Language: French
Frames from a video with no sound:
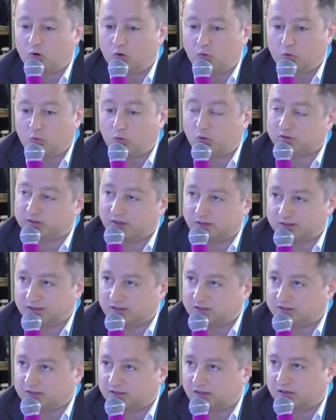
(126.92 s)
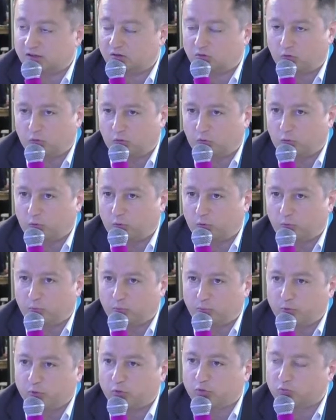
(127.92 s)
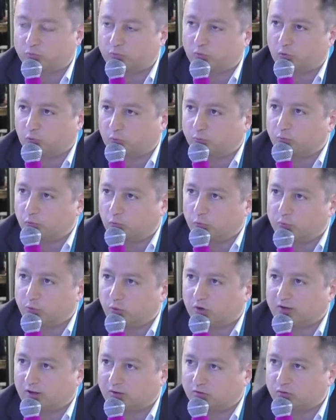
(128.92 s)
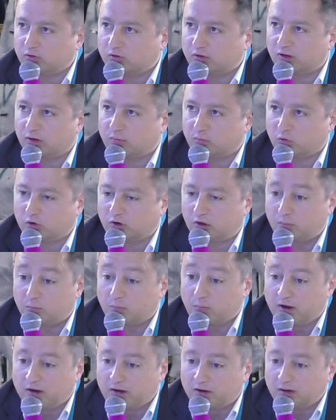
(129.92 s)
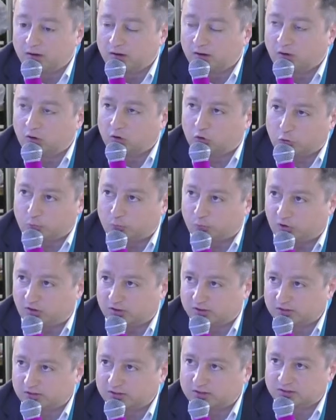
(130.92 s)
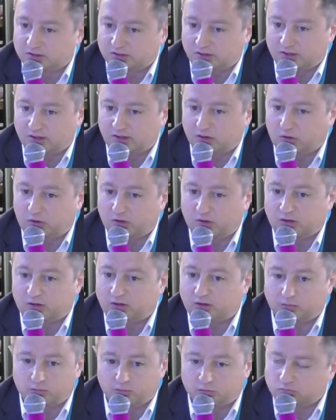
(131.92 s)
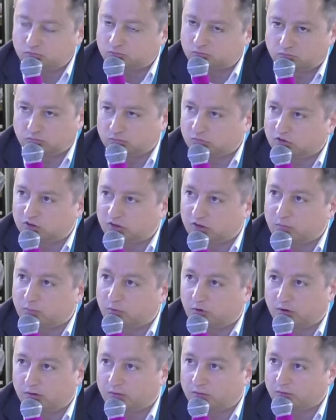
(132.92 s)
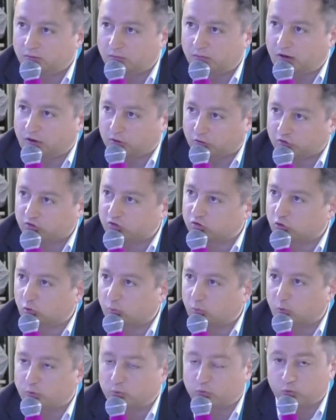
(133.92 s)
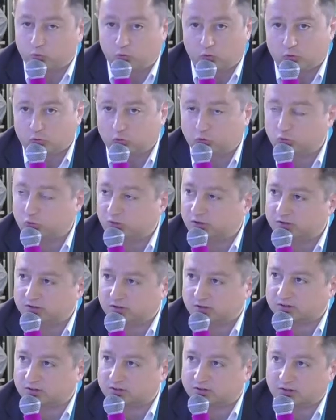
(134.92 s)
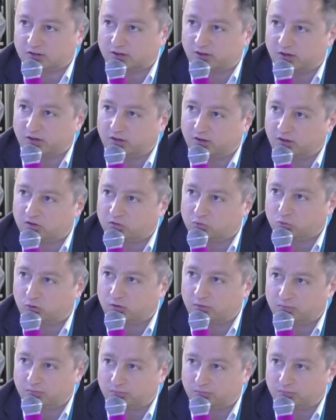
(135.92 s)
ou aux Alsaciens. On, peut, on, peut, intervenir et bloquer. Mais le point Alsace est libre à l'enregistrement pour tous les Alsaciens, quels qu'ils soient.